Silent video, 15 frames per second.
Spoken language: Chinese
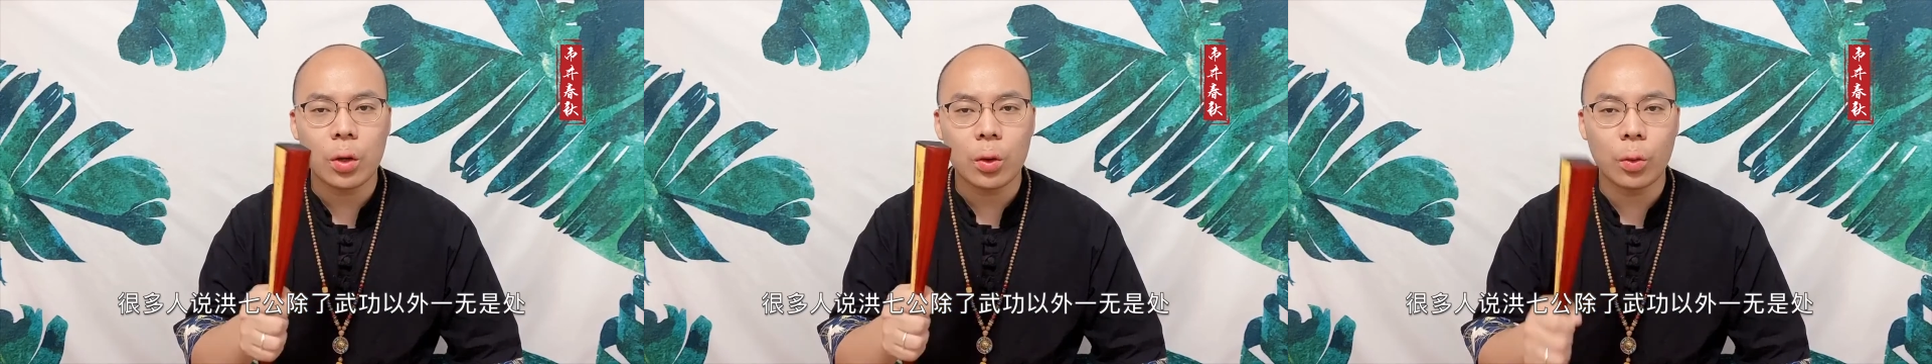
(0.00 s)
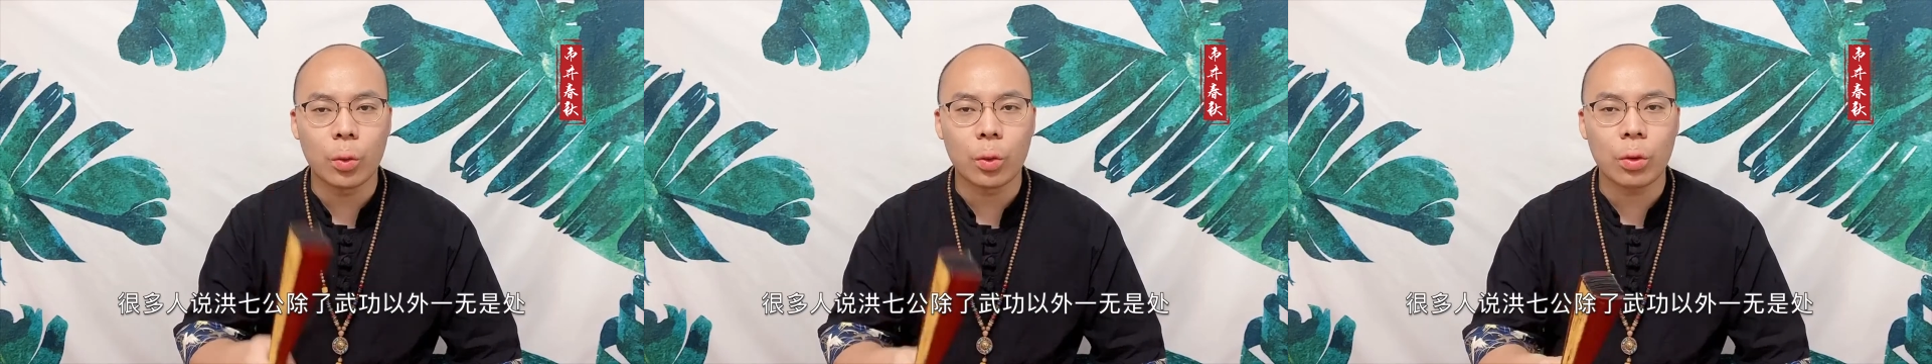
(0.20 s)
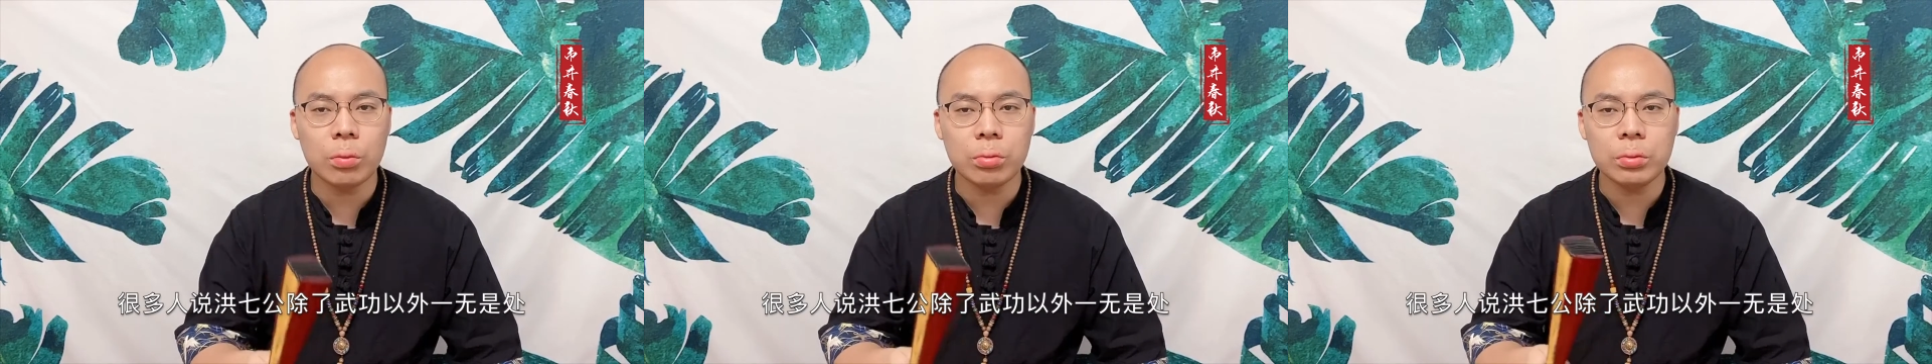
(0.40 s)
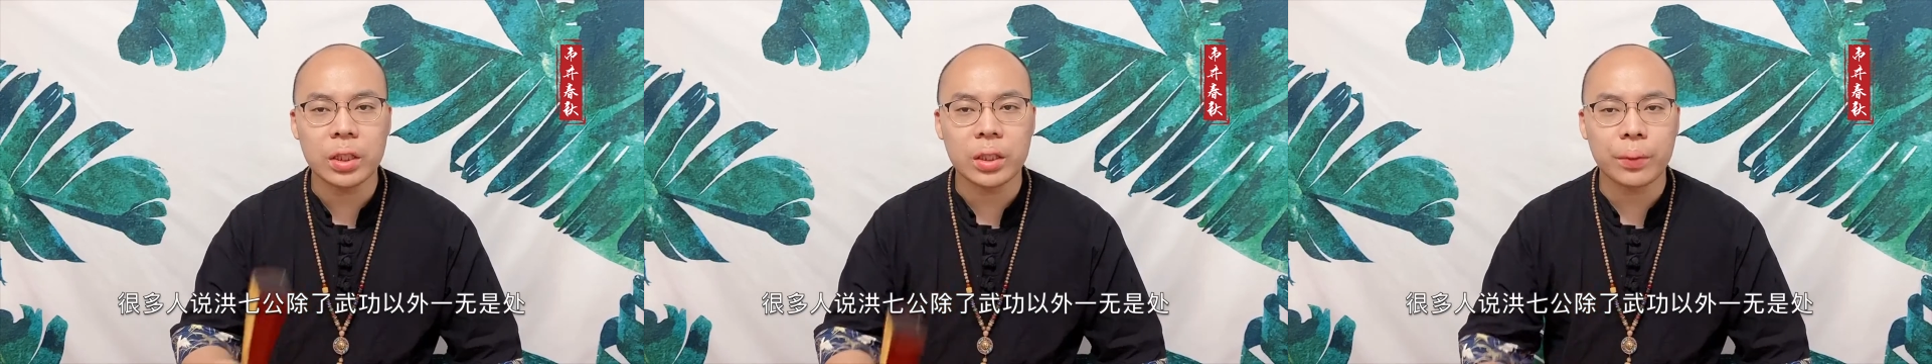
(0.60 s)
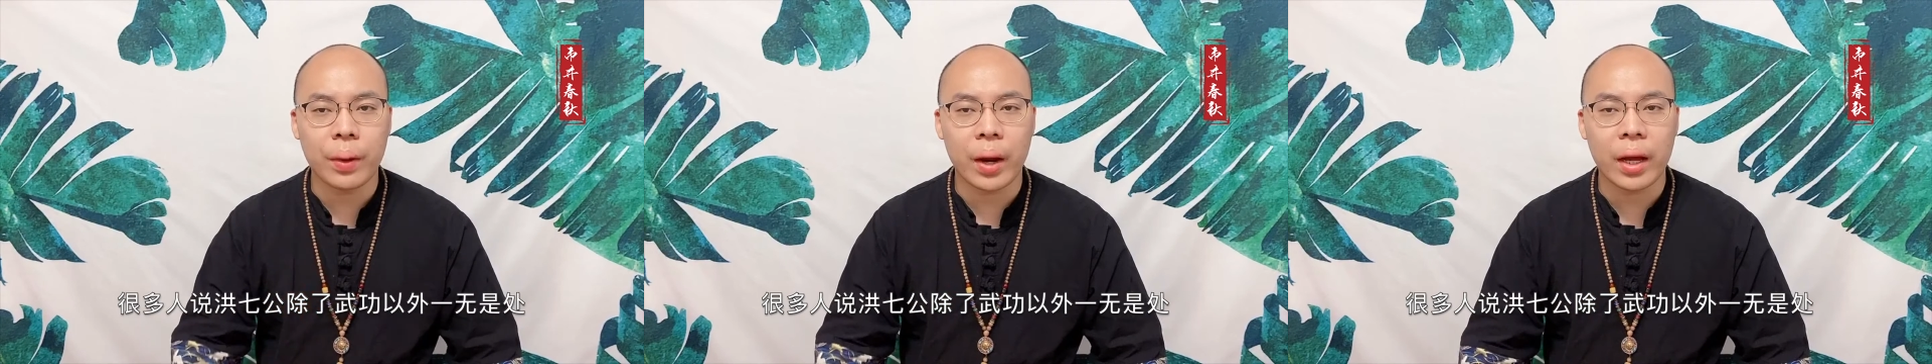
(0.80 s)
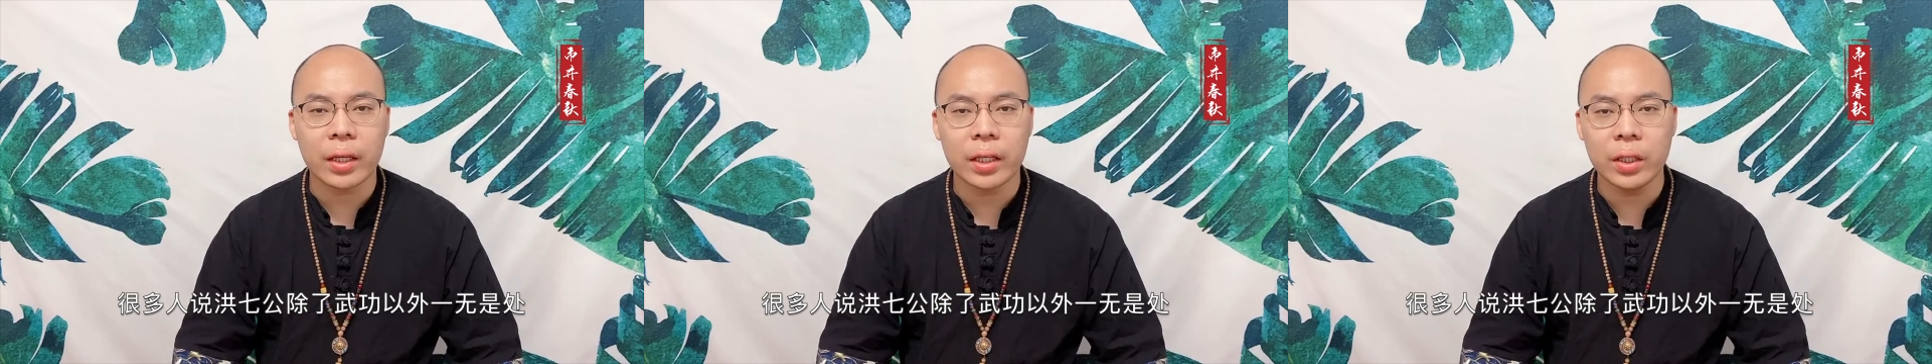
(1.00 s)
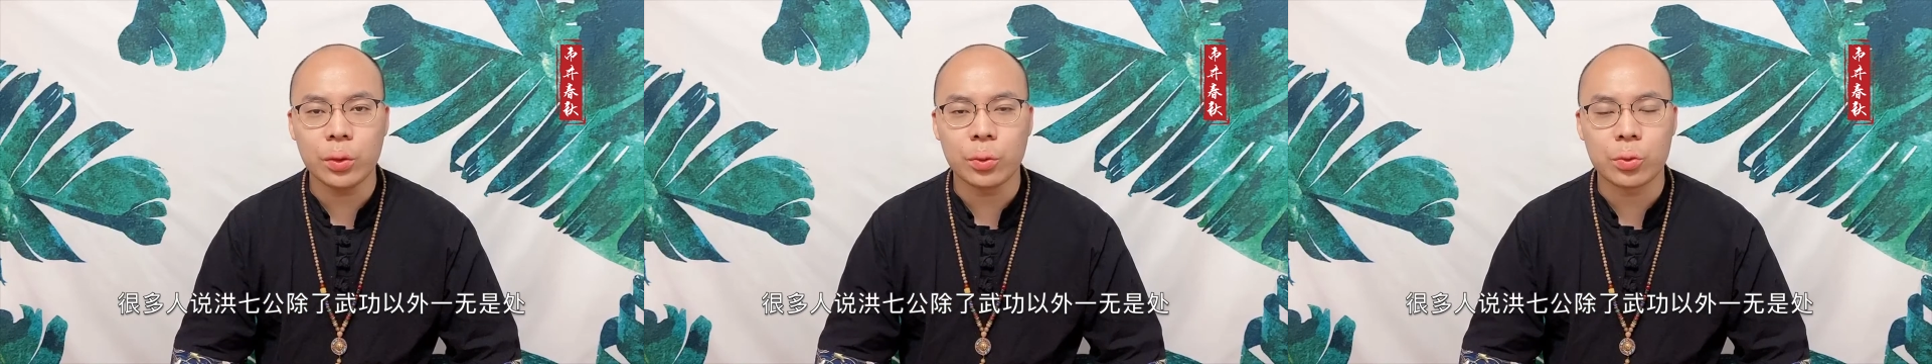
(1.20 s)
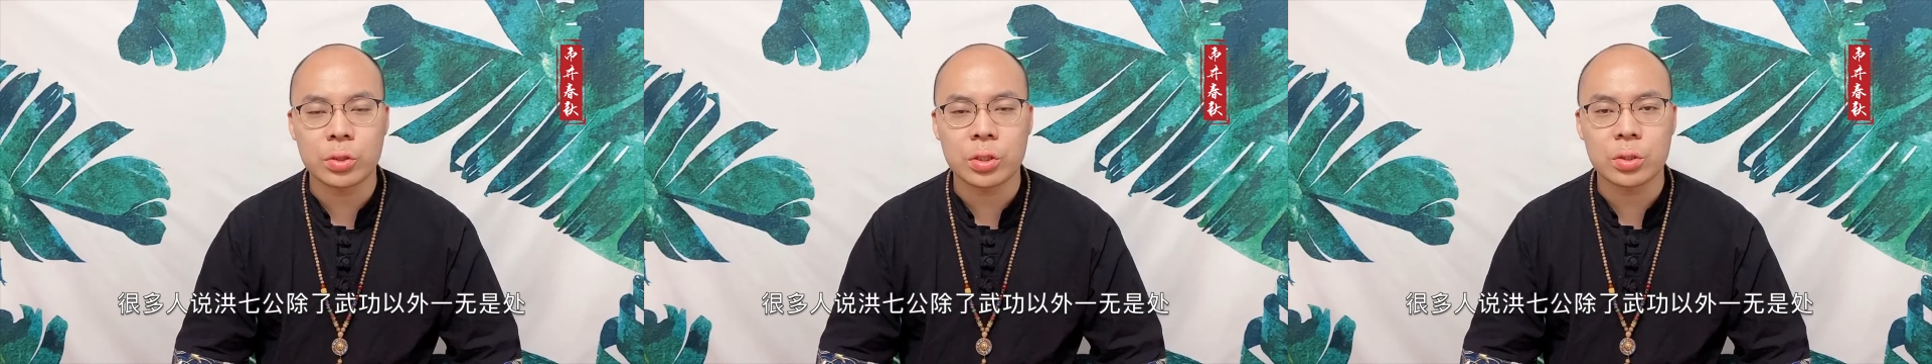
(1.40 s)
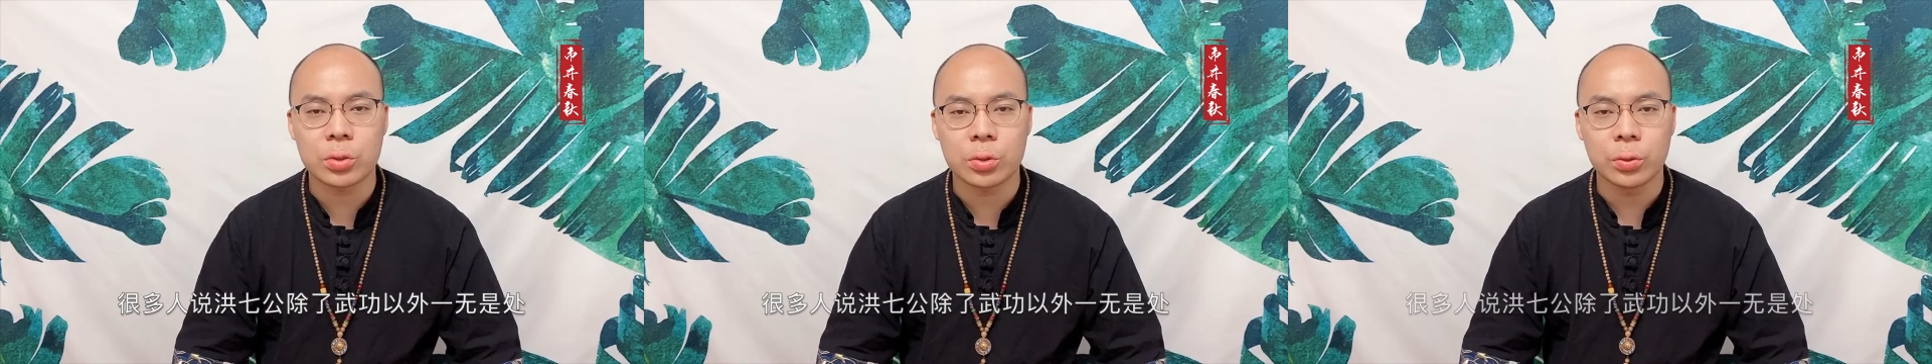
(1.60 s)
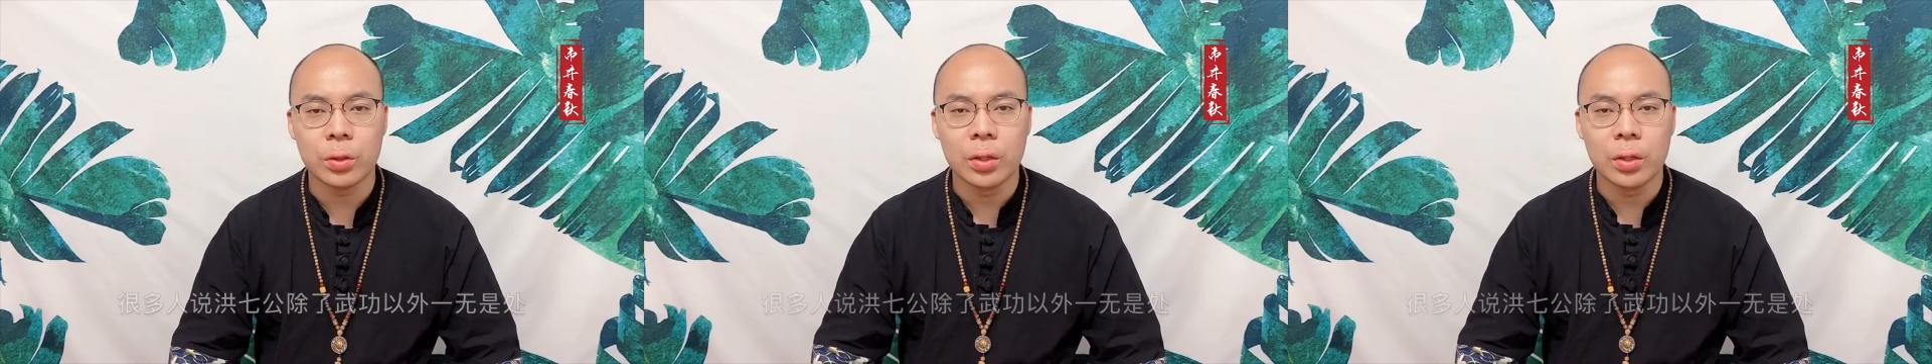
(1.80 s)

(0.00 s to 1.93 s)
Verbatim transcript: 武功以外一无是处，